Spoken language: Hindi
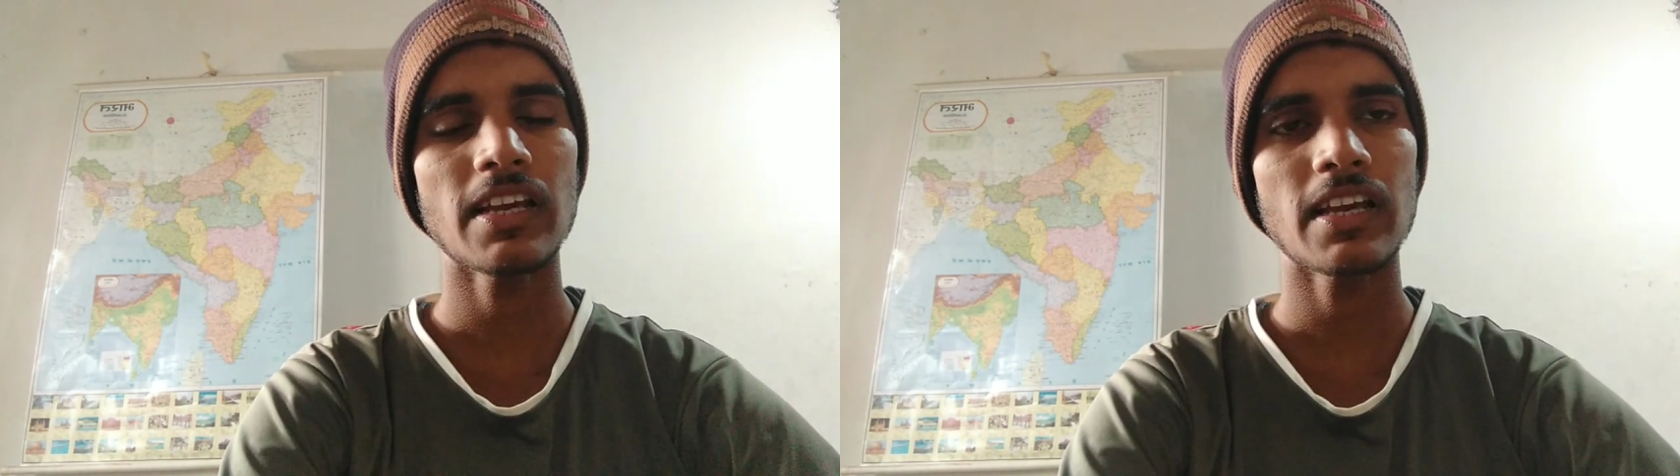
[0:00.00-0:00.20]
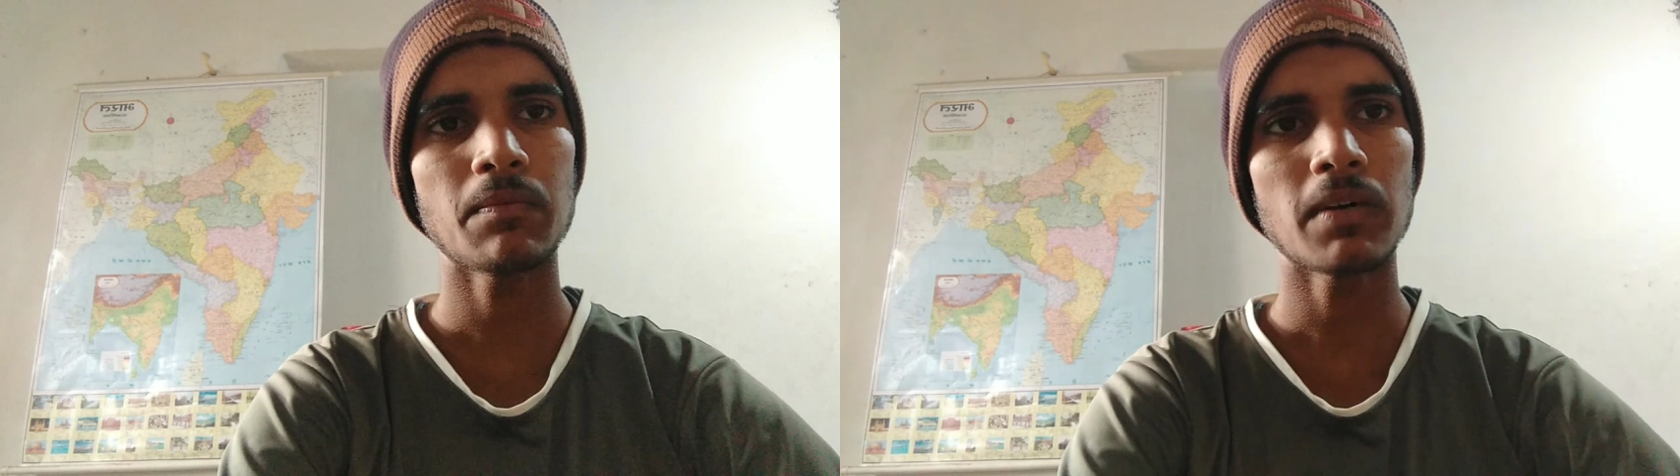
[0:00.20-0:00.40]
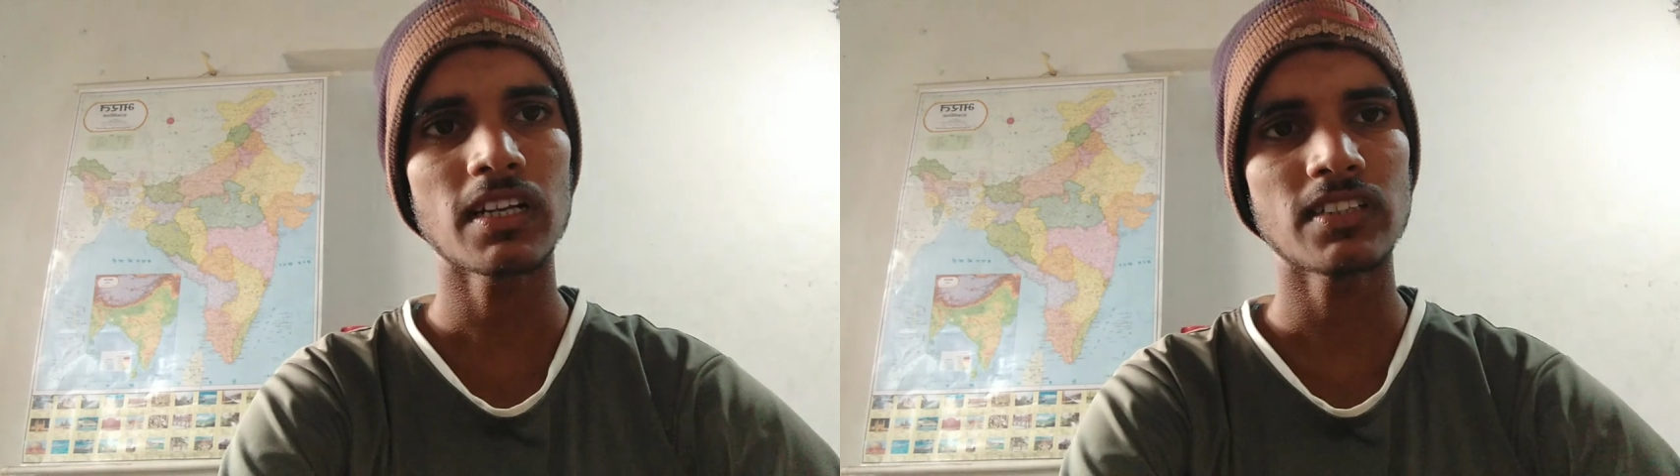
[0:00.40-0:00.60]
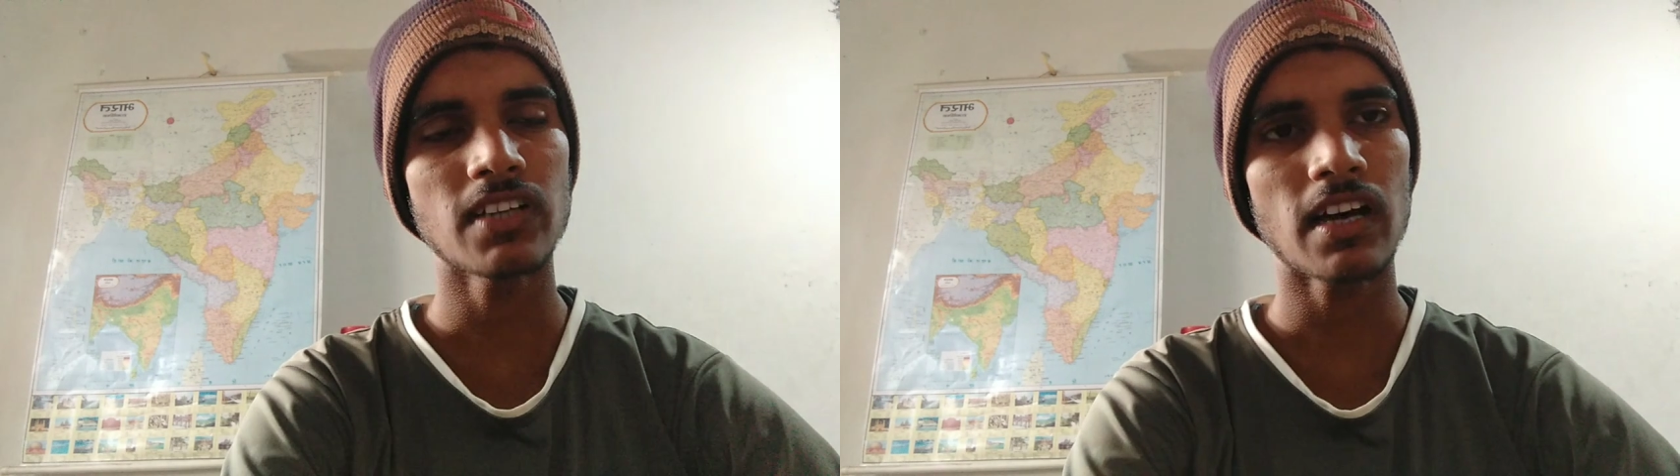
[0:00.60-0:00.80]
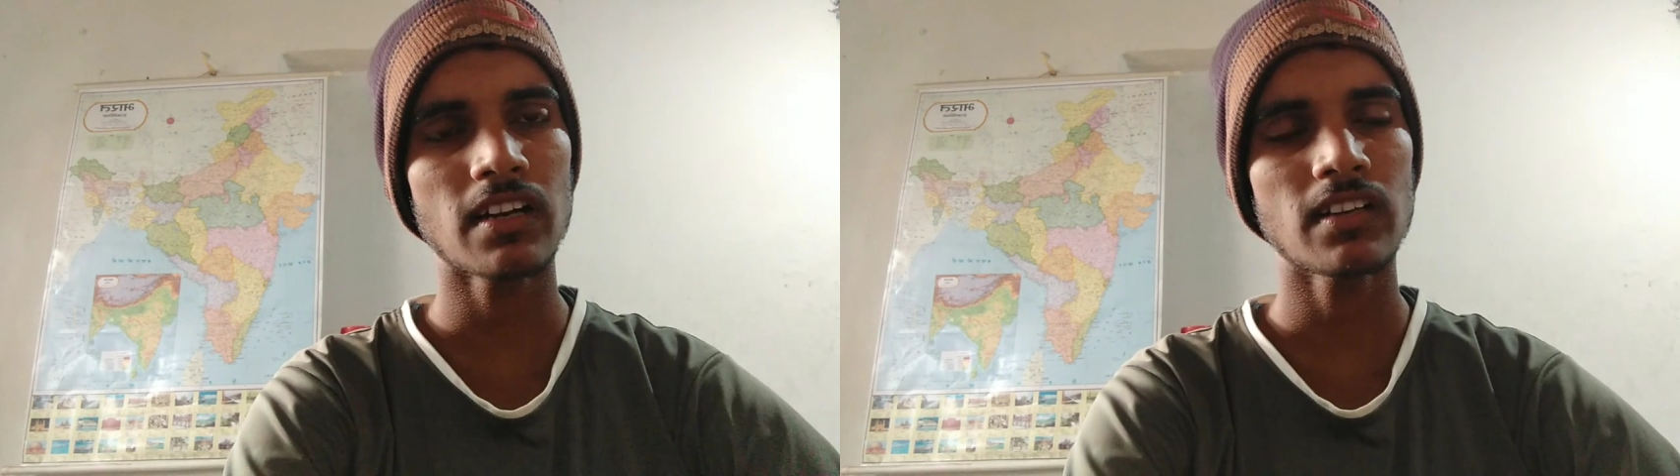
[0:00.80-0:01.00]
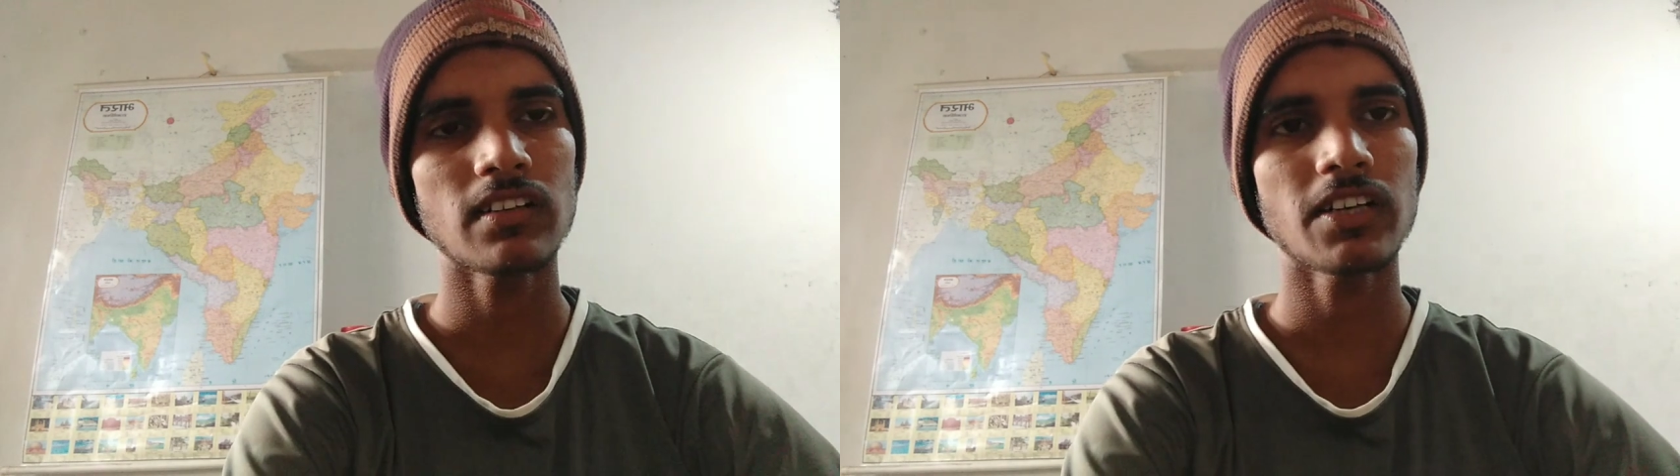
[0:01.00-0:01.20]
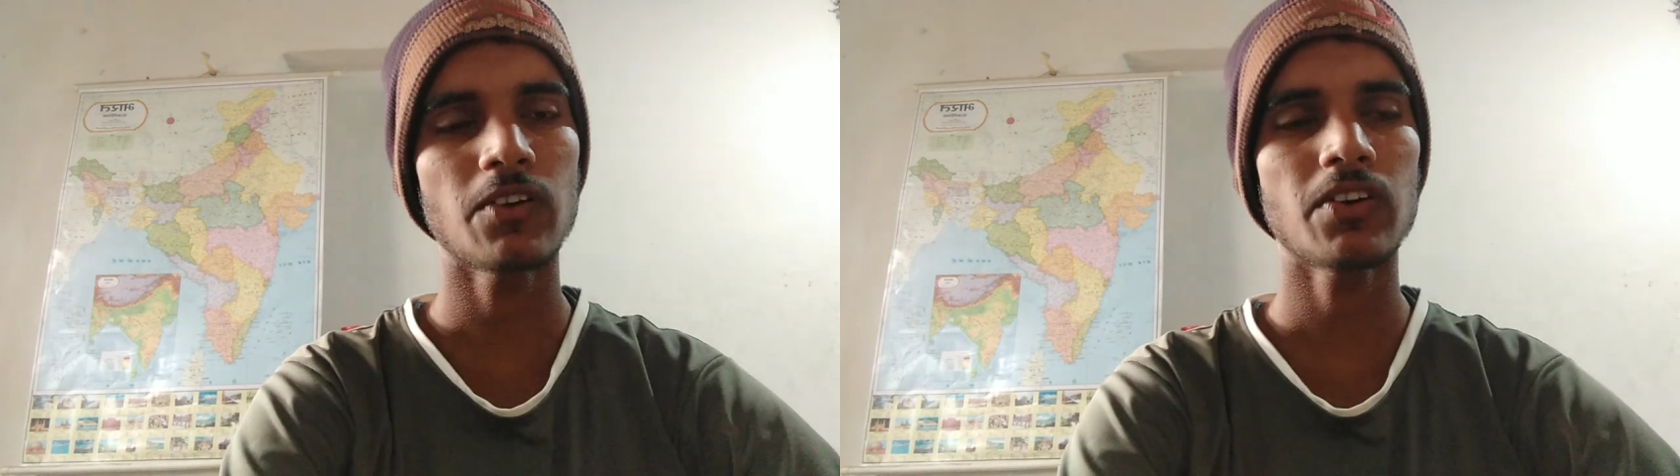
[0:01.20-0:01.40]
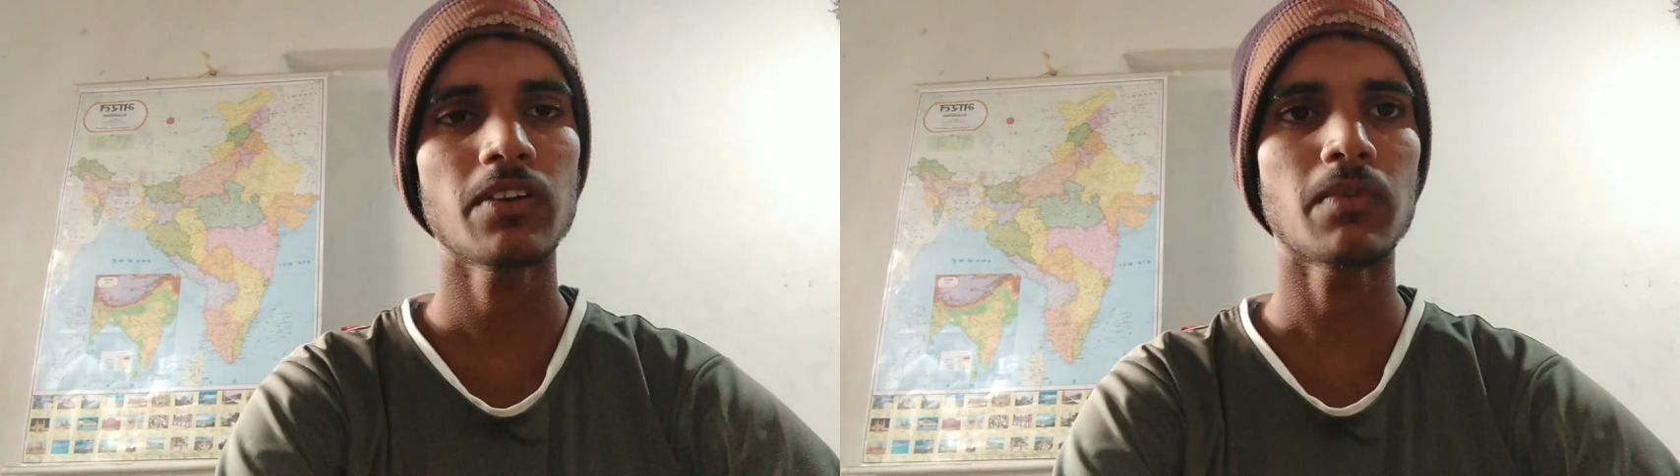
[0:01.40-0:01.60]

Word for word: एक बटा चार निगेटिव